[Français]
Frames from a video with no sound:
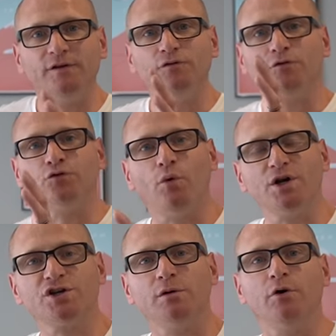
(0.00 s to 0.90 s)
est sur
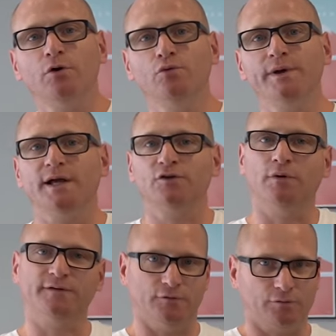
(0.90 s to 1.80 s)
trois chambres louées à
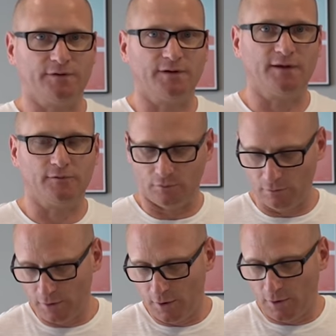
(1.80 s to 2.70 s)
375
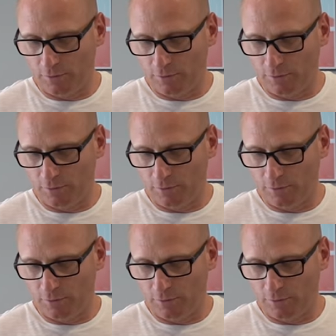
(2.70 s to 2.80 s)
euros.